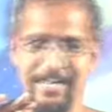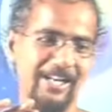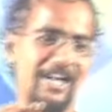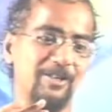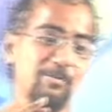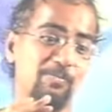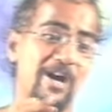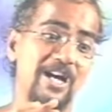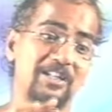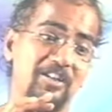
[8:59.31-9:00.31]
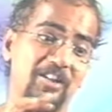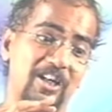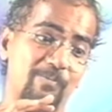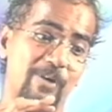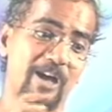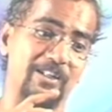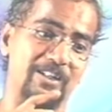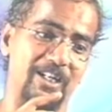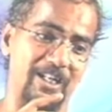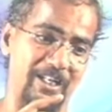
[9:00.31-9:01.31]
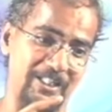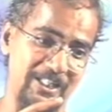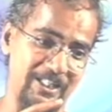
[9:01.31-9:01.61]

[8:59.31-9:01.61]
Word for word: हर आदमी बाहर की तरफ भाग रहा है